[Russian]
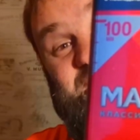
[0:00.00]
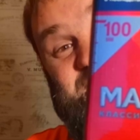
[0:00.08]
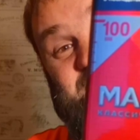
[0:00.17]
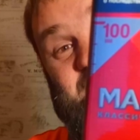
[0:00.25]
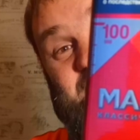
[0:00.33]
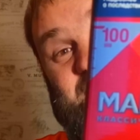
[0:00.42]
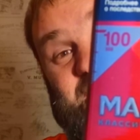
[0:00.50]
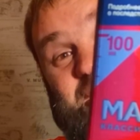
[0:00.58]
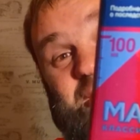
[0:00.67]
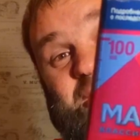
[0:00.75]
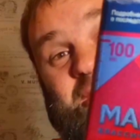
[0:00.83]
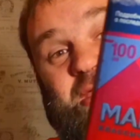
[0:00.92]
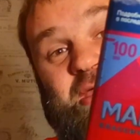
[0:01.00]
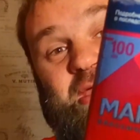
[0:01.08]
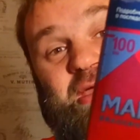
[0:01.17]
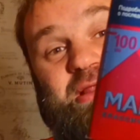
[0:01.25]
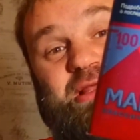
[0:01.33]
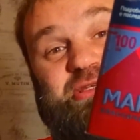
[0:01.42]
сигареты,
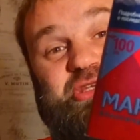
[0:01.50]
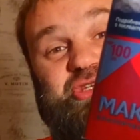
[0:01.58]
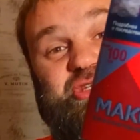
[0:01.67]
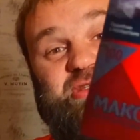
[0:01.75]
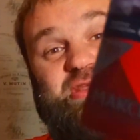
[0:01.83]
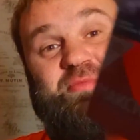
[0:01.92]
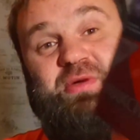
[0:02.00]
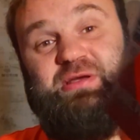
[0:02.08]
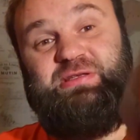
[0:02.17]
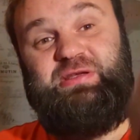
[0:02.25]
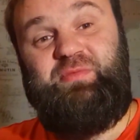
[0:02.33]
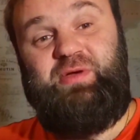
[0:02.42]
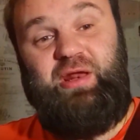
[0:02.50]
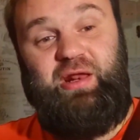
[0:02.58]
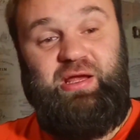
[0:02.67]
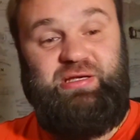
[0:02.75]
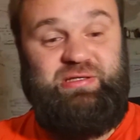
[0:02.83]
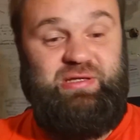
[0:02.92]
классический Максим,
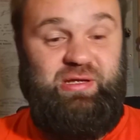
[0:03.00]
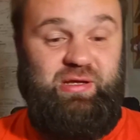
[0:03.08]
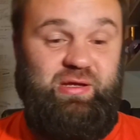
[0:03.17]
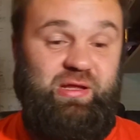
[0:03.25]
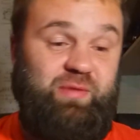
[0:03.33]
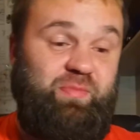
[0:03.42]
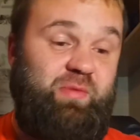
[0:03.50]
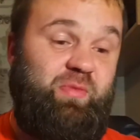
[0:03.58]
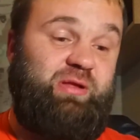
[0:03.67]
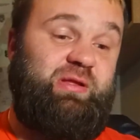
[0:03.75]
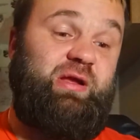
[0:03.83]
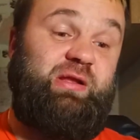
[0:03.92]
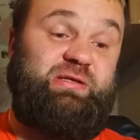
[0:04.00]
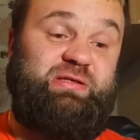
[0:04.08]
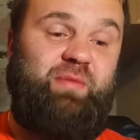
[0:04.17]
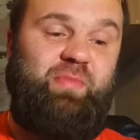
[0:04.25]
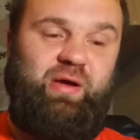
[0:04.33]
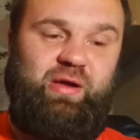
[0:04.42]
красные, этот примат, наверное,
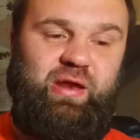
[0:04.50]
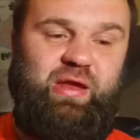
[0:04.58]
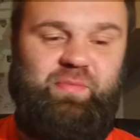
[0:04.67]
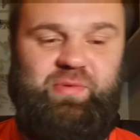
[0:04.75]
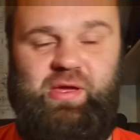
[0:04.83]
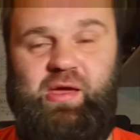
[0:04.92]
самый крепкий.